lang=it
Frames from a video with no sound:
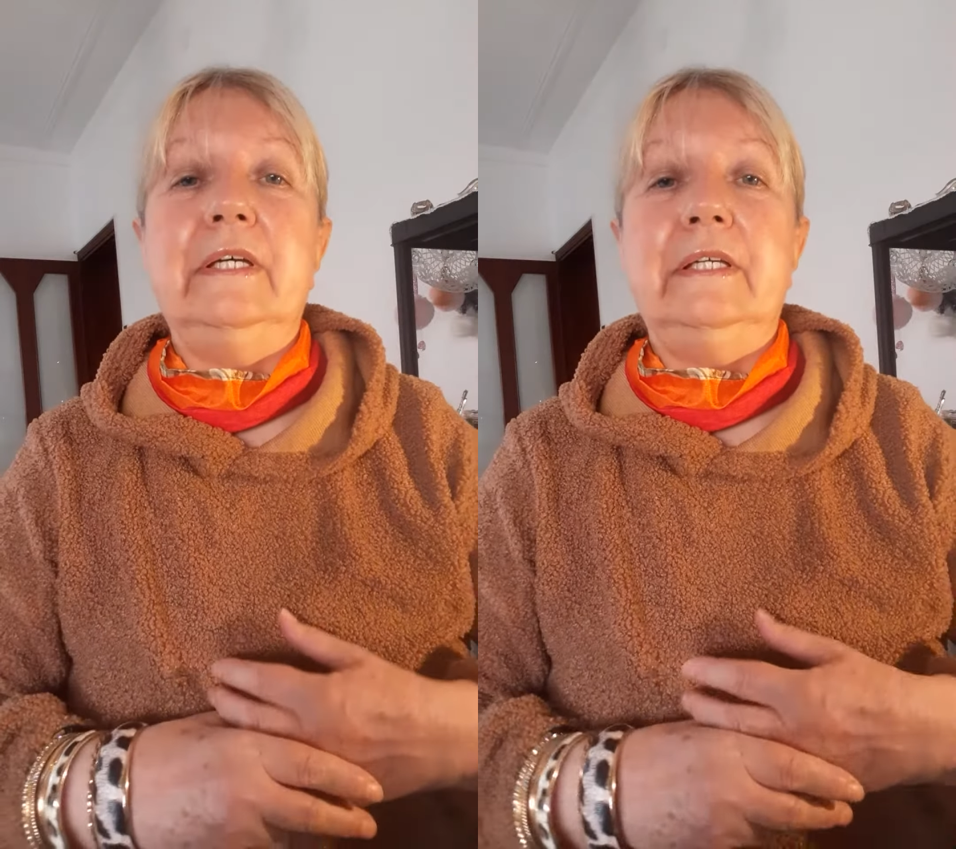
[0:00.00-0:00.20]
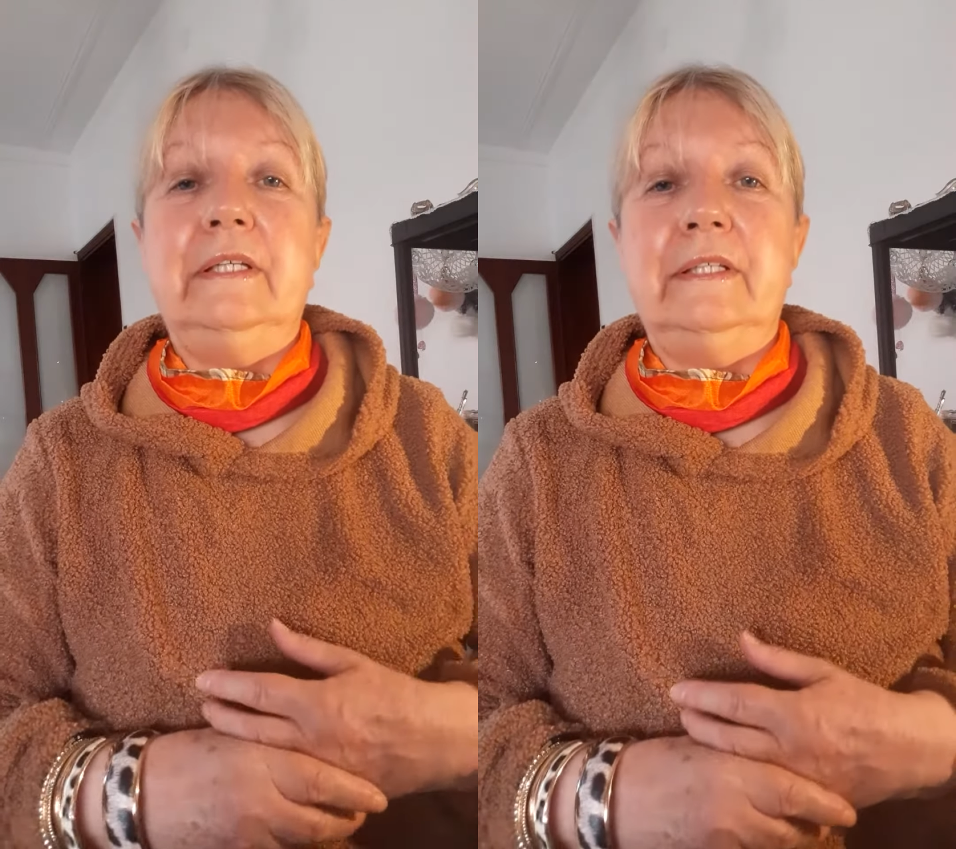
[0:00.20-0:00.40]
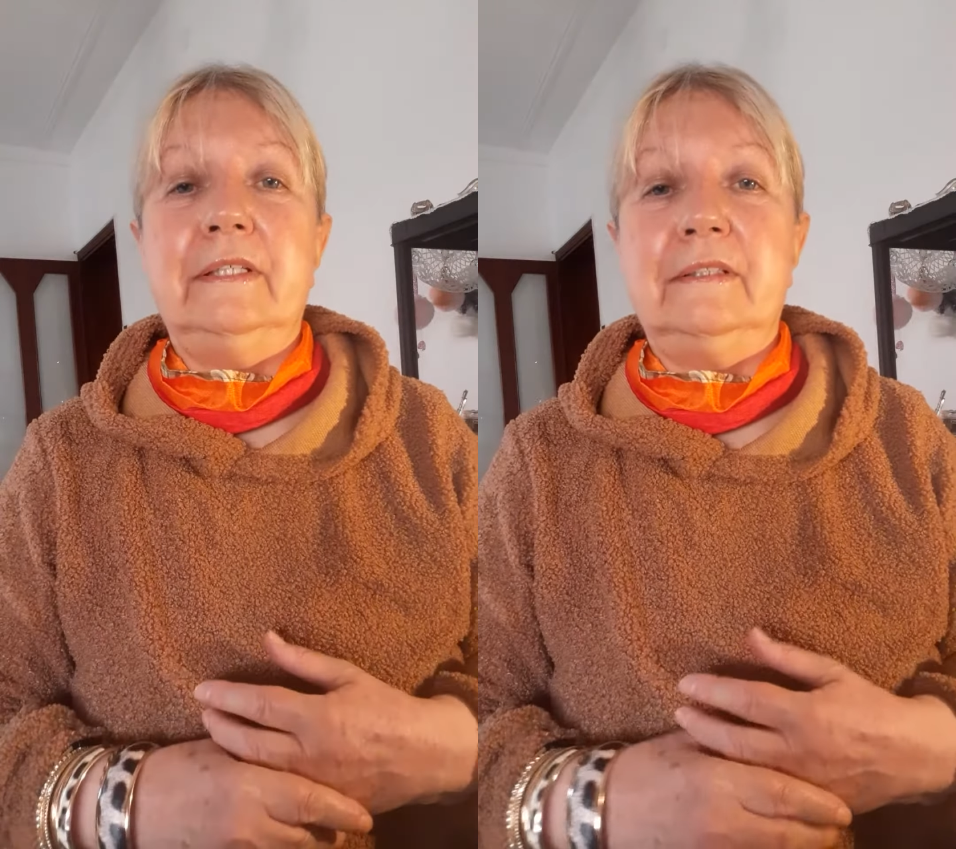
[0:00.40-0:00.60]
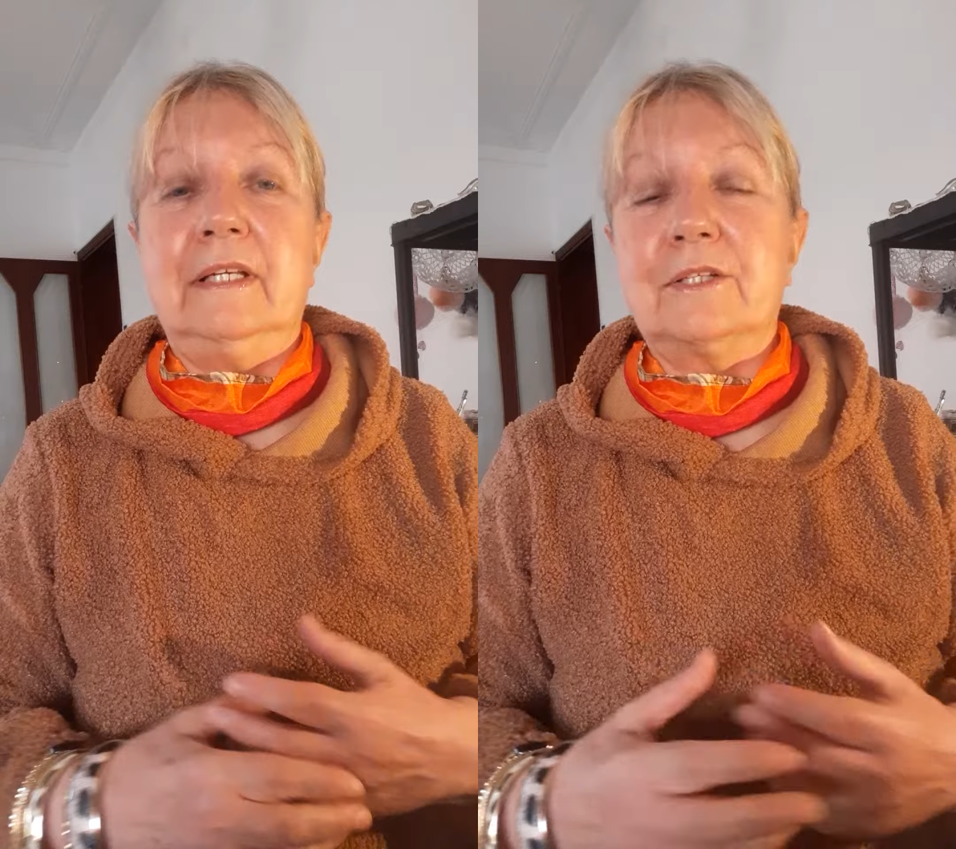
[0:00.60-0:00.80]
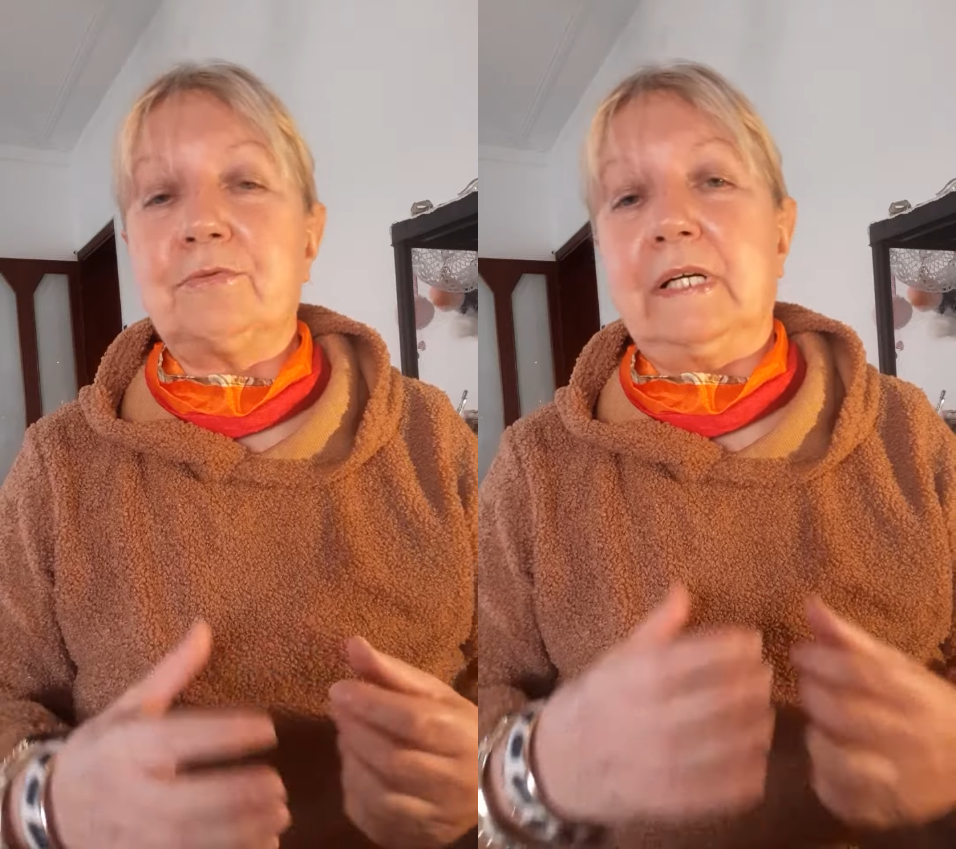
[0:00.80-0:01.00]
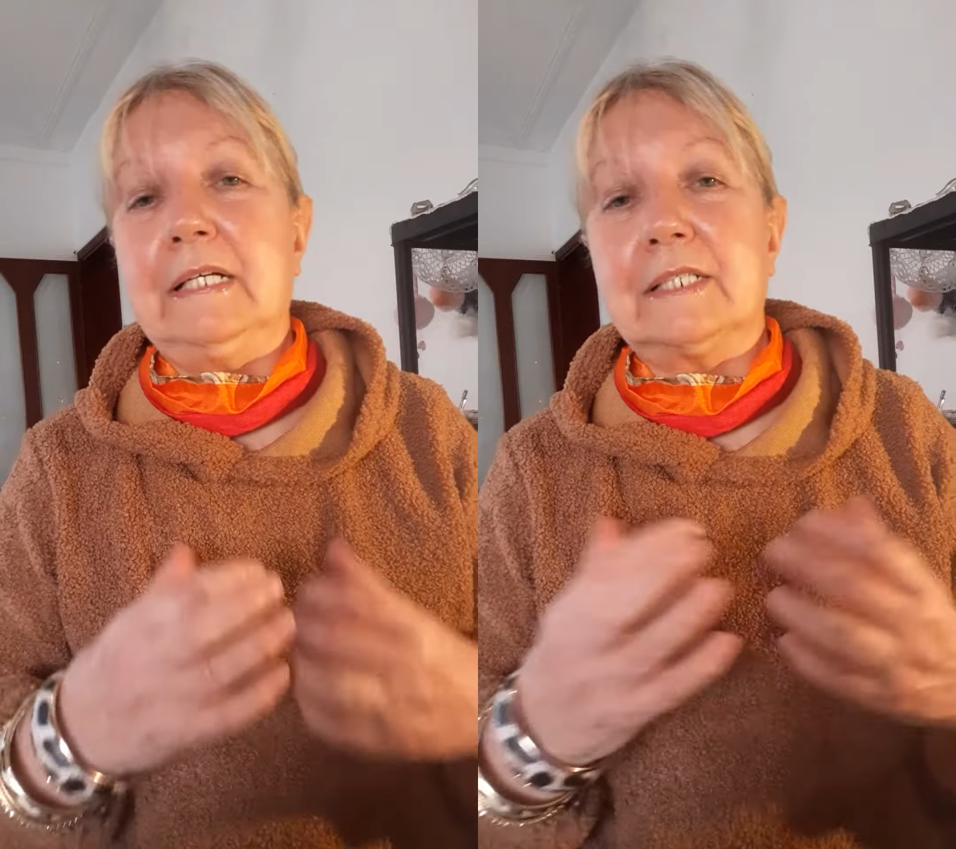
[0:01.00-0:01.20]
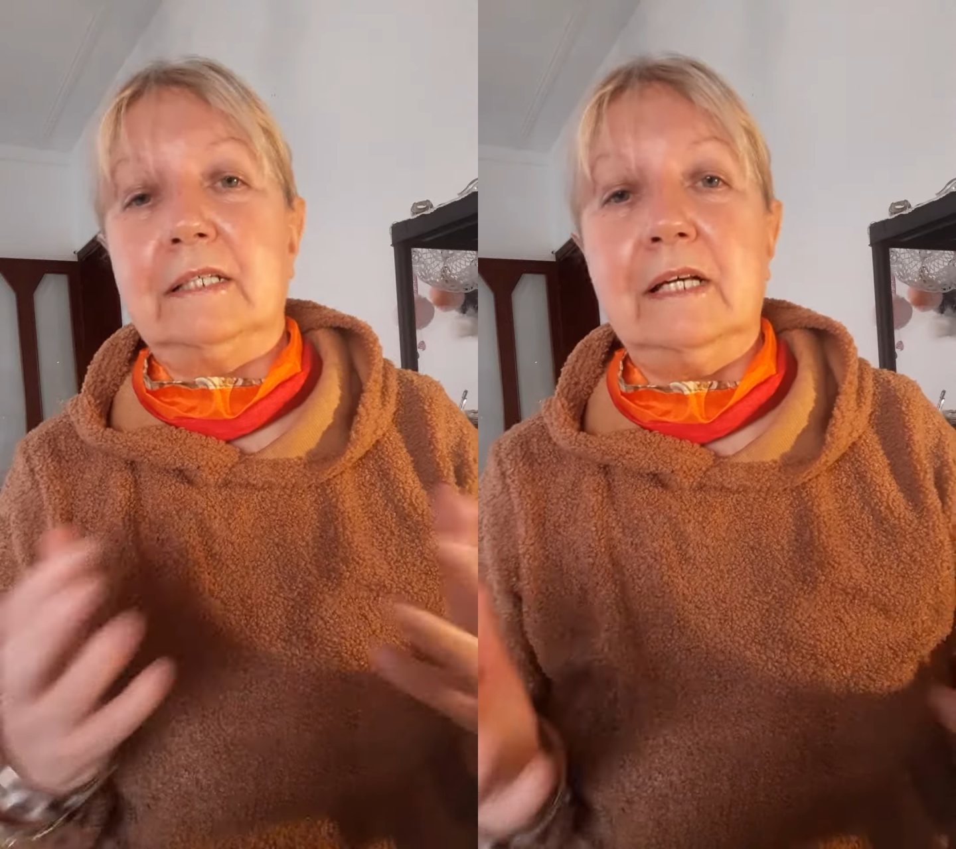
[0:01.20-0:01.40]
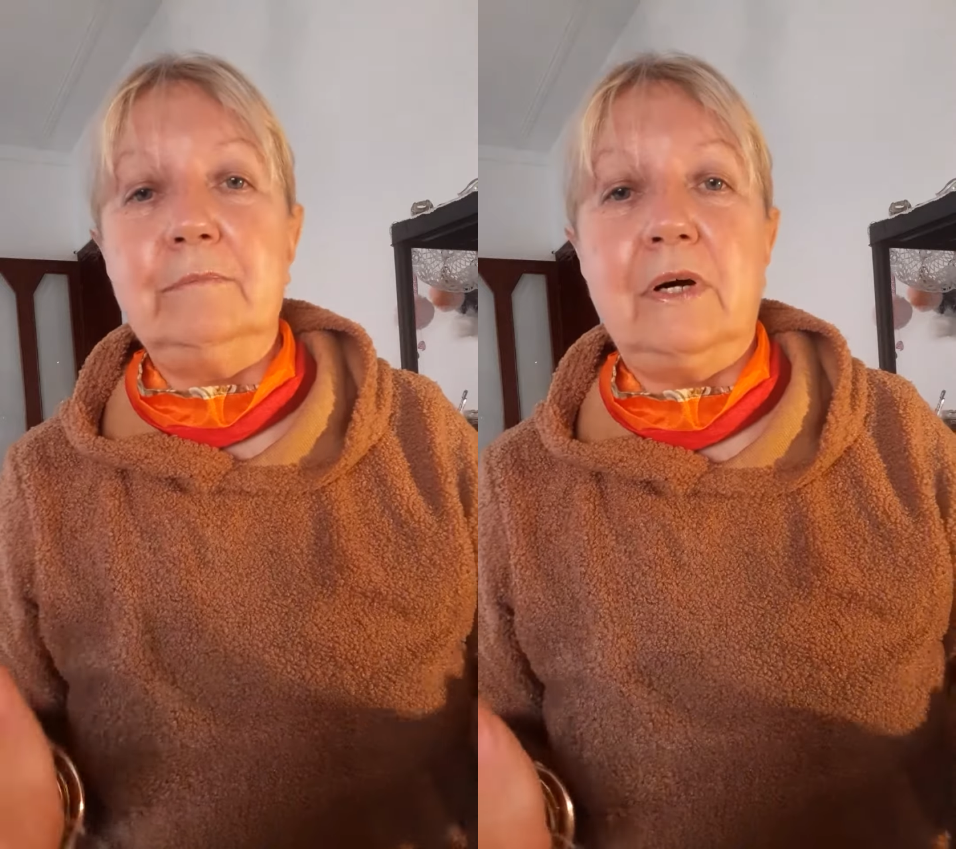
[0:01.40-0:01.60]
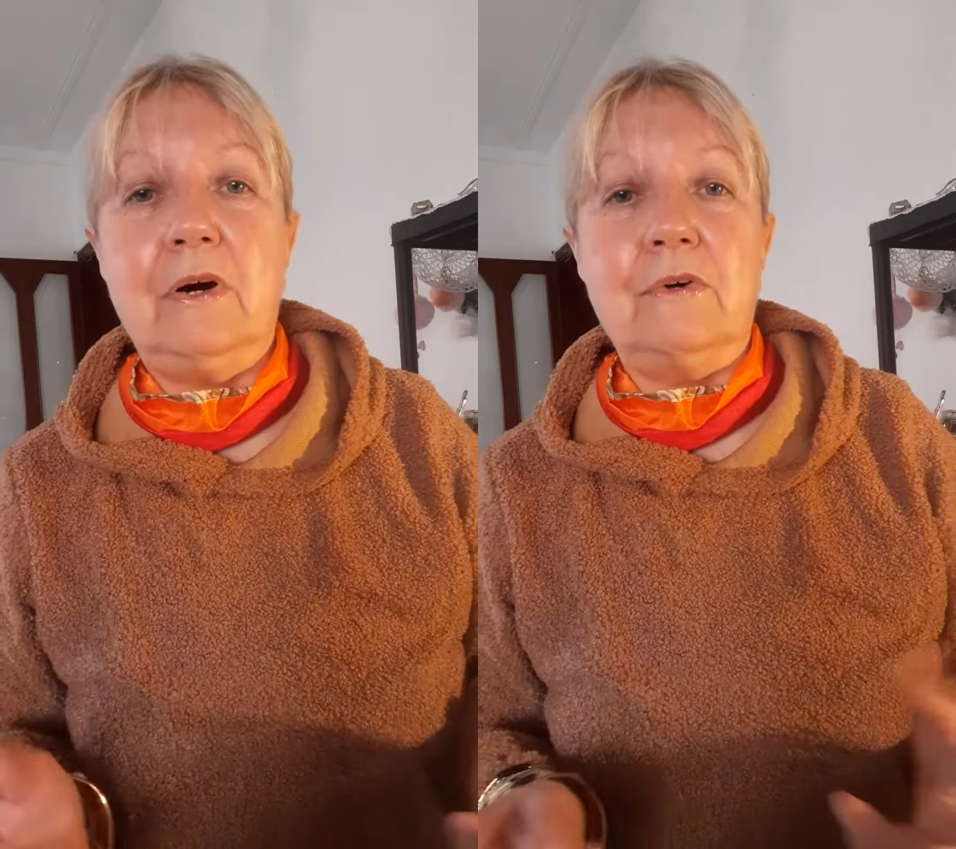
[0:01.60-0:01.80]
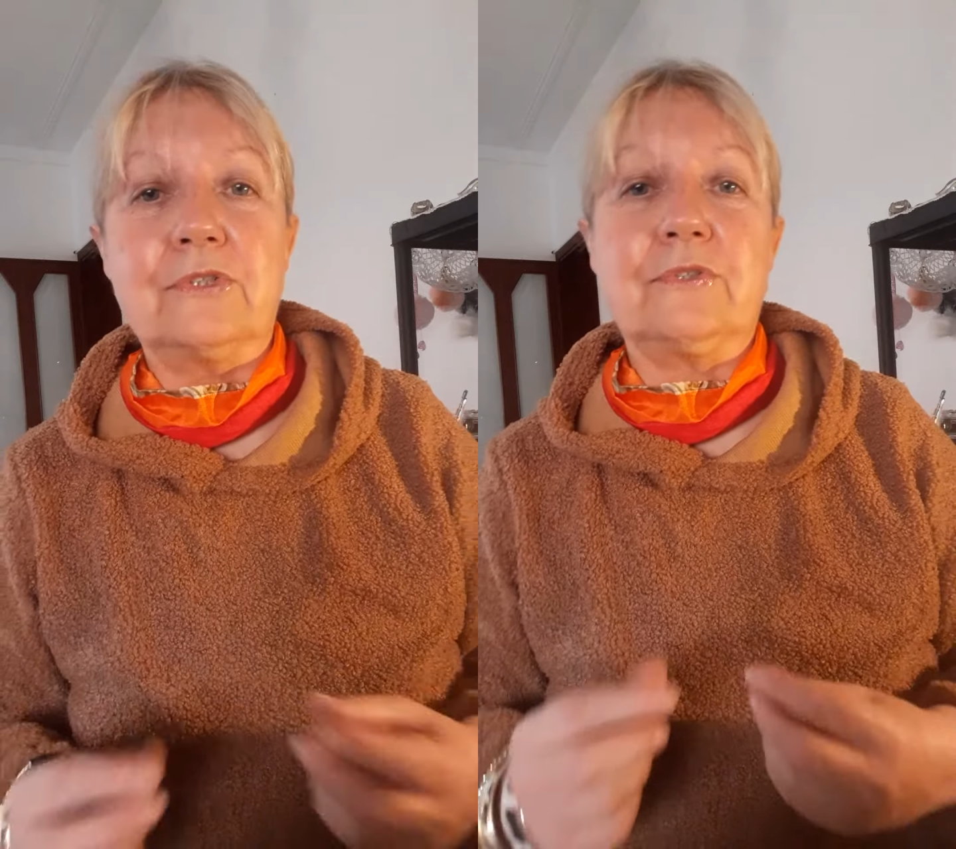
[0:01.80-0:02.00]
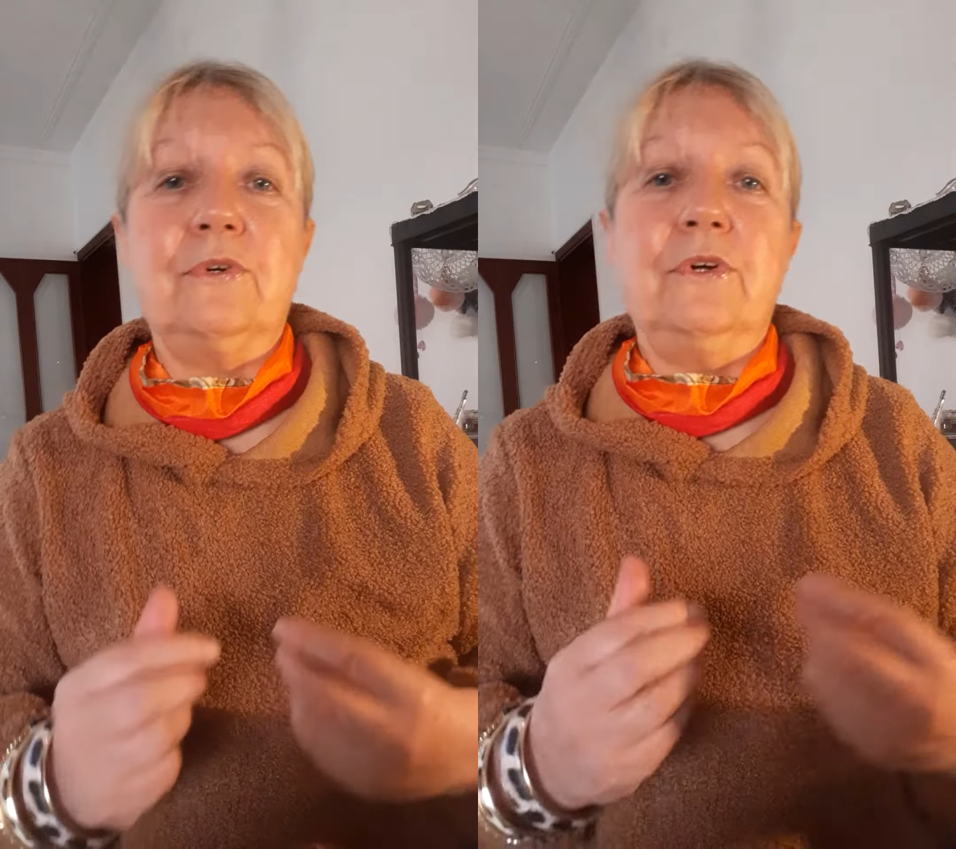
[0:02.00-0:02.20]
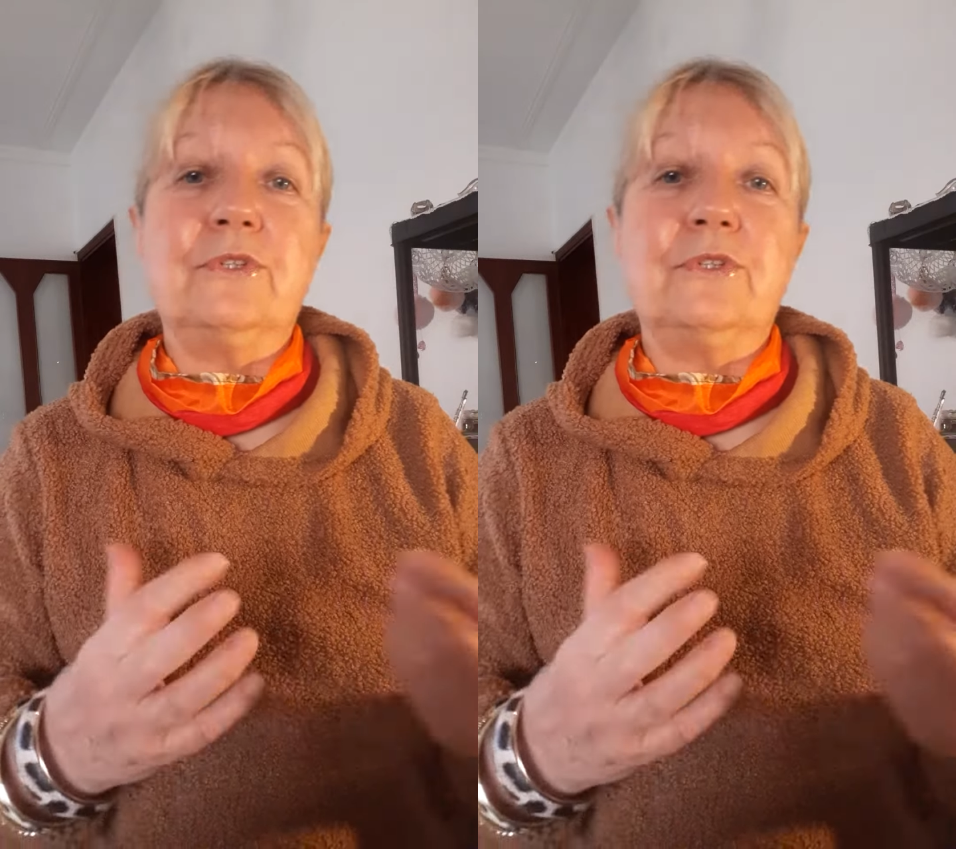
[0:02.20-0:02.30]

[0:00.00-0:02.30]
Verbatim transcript: eh, della sua casa nel bosco,